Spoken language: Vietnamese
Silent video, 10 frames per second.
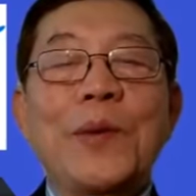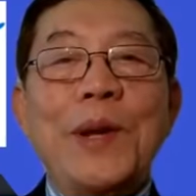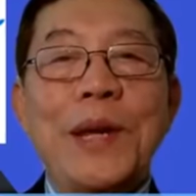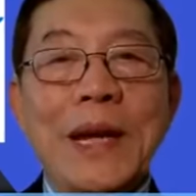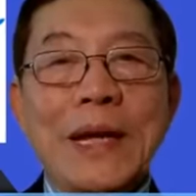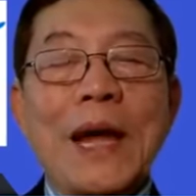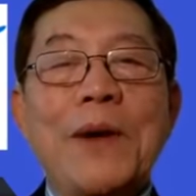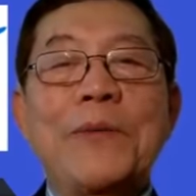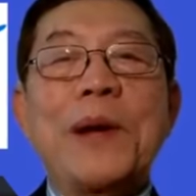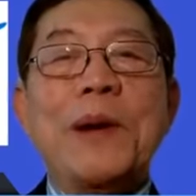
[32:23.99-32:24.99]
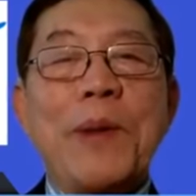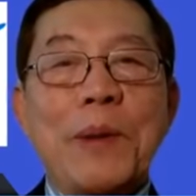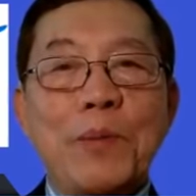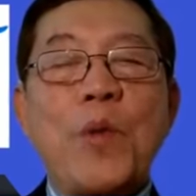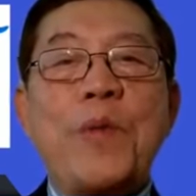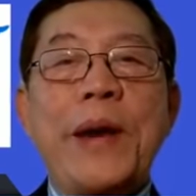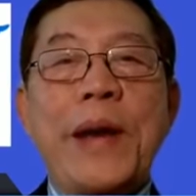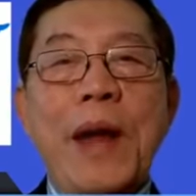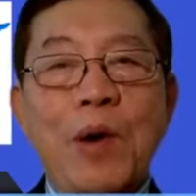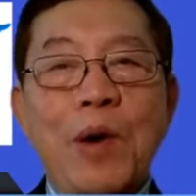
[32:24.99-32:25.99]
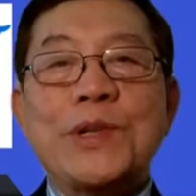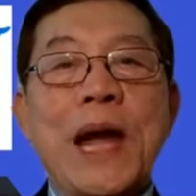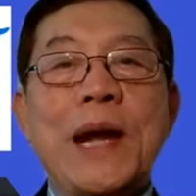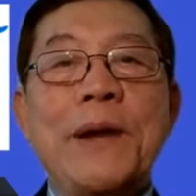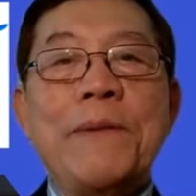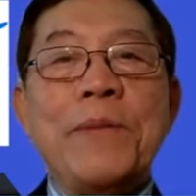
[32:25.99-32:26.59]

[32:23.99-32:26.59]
Tuy nhiên người ta vẫn bắt buộc phải đeo khẩu trang,